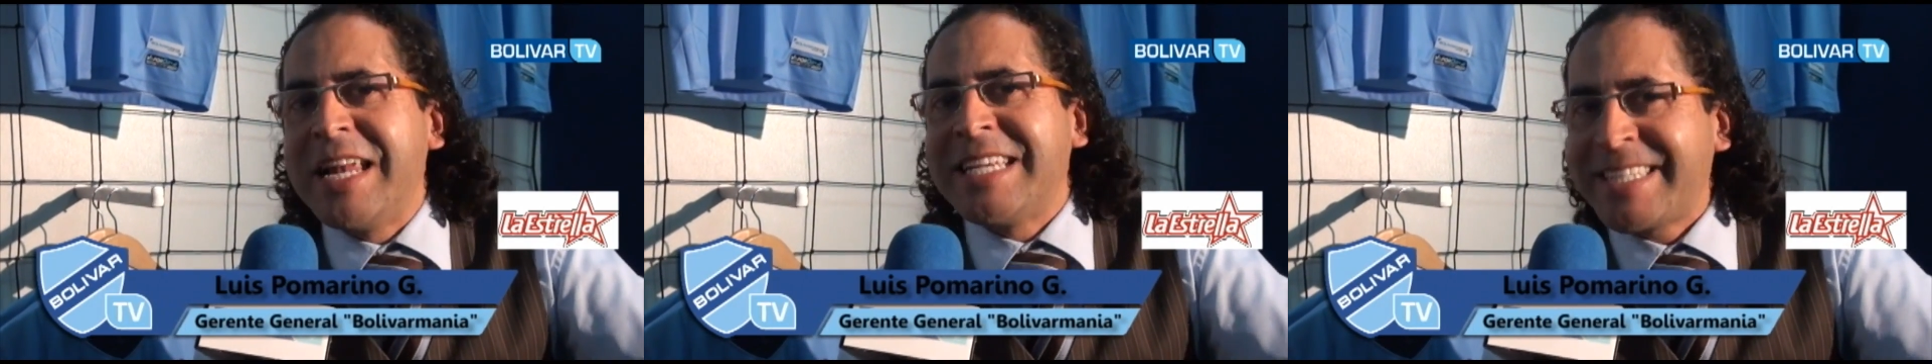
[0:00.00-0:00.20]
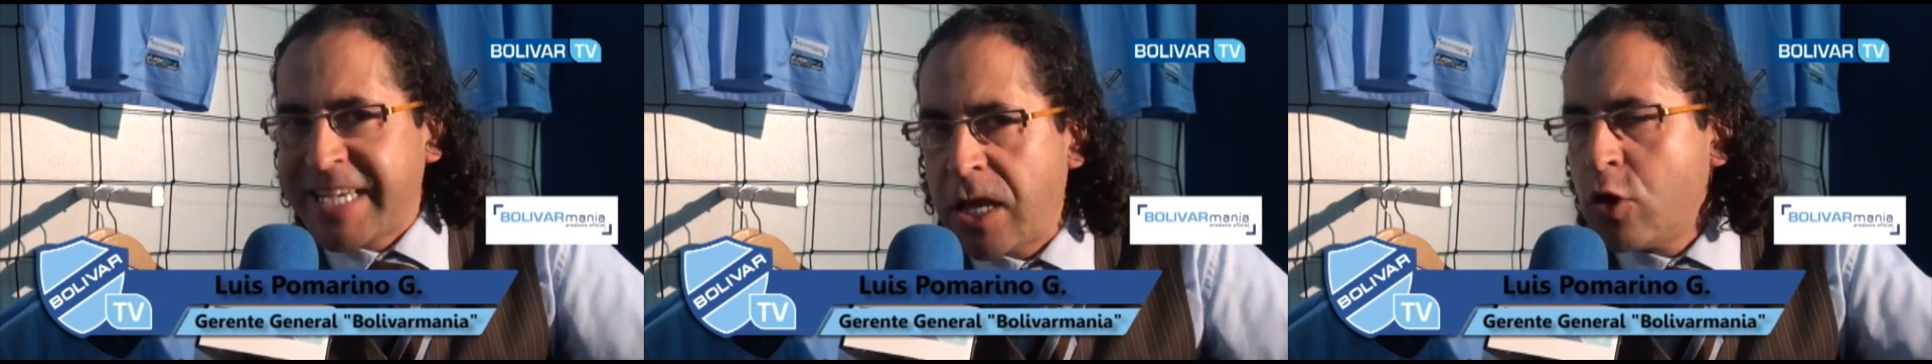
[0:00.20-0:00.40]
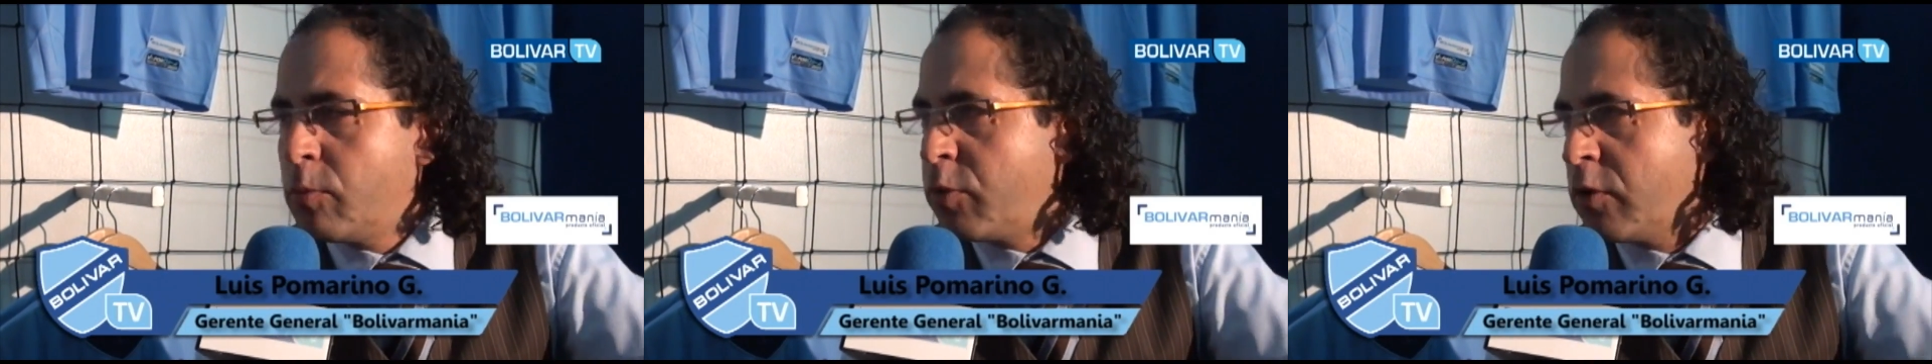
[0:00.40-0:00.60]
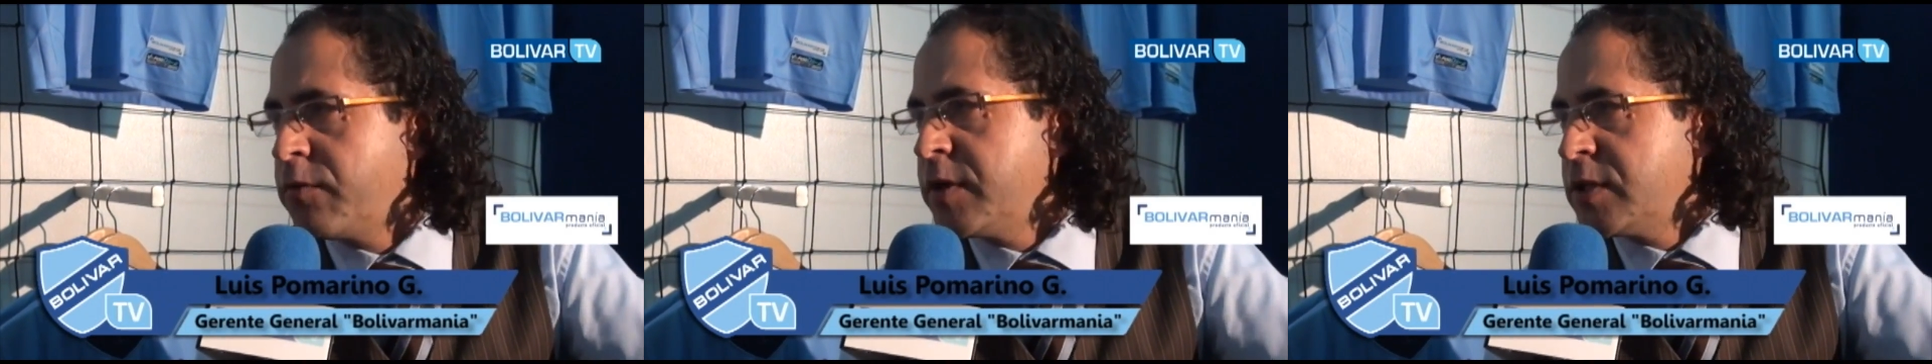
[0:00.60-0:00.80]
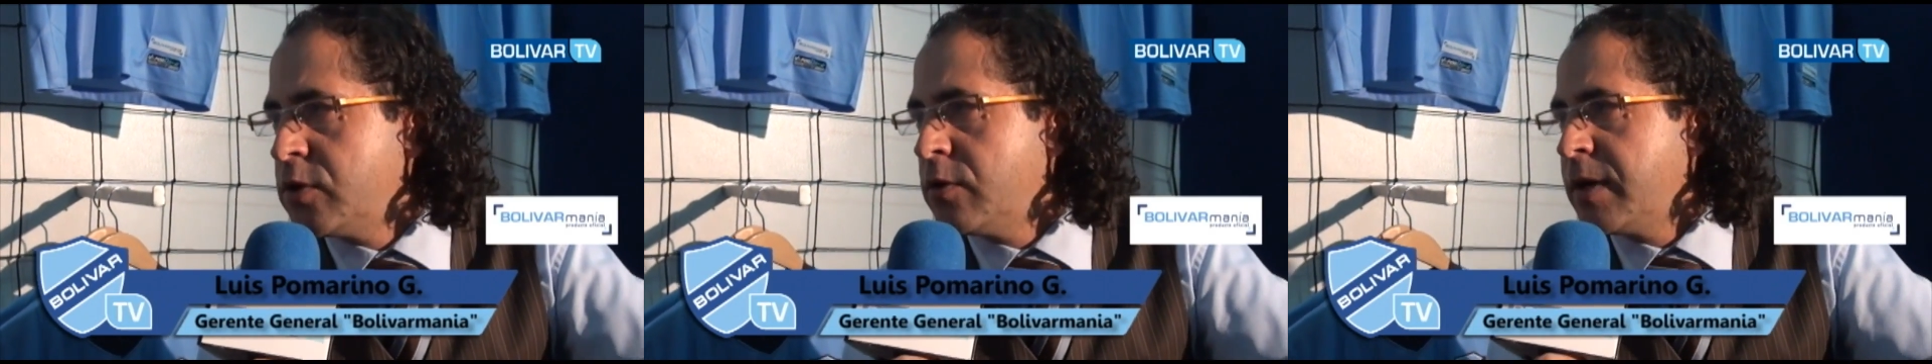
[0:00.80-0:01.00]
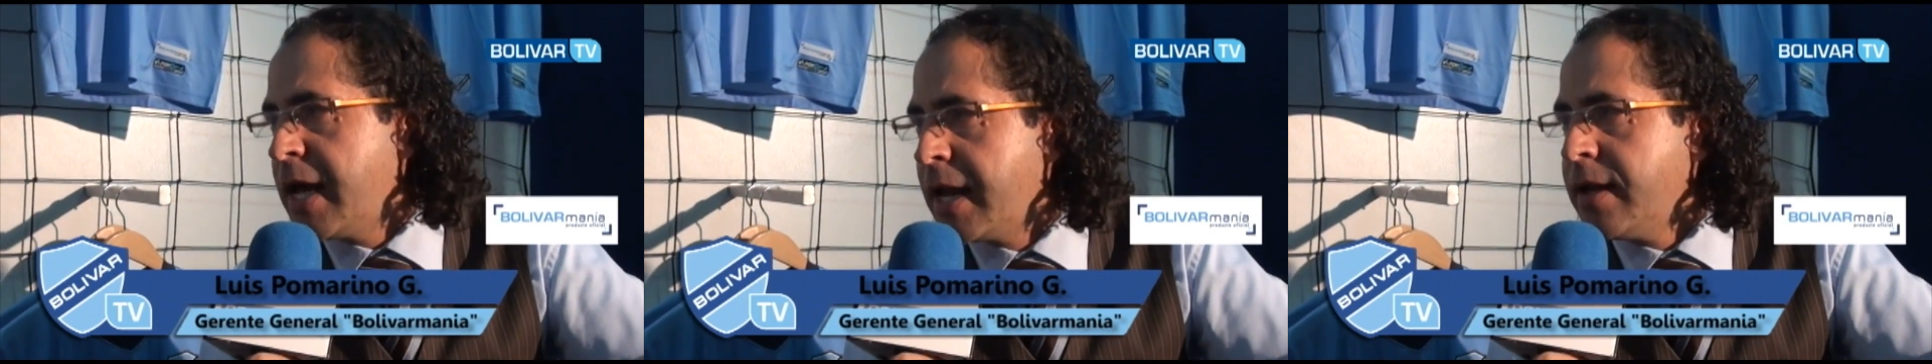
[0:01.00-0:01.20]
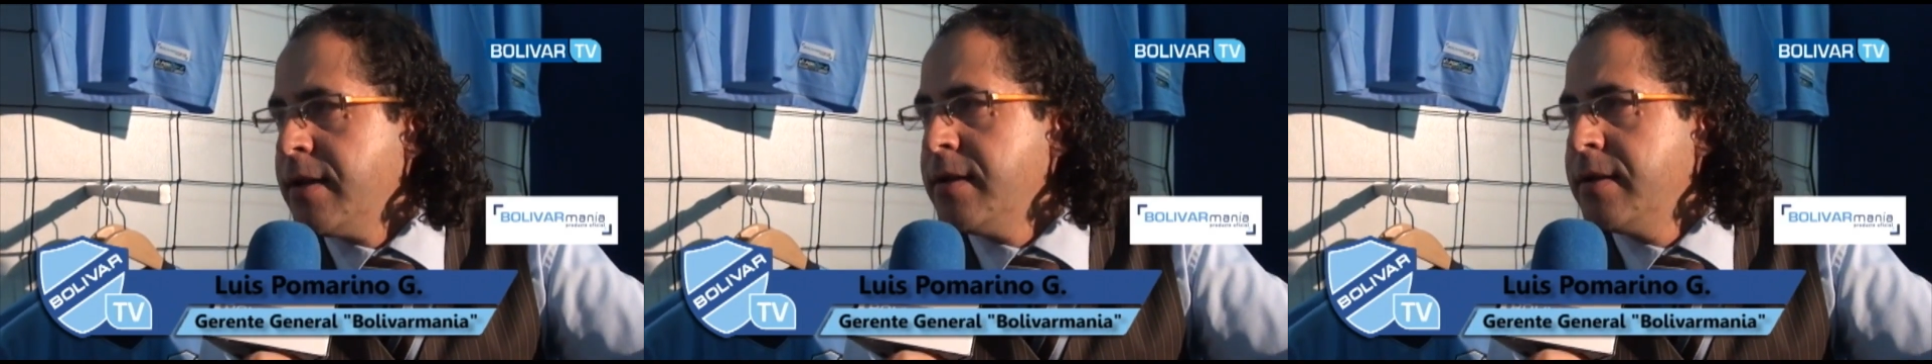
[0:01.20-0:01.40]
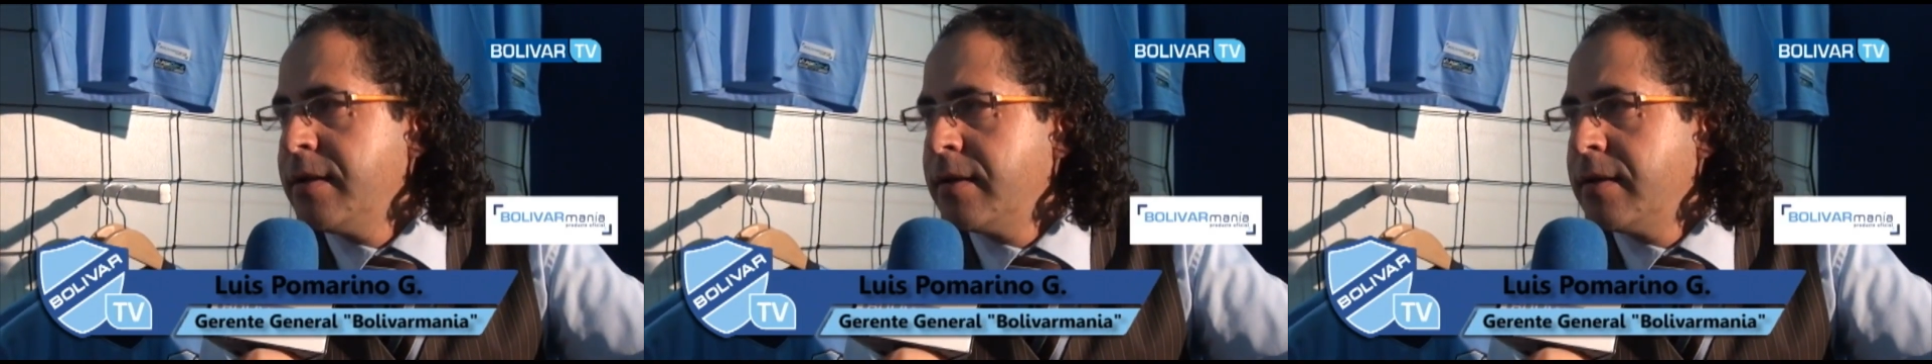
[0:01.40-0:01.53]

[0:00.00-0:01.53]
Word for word: el sello profesional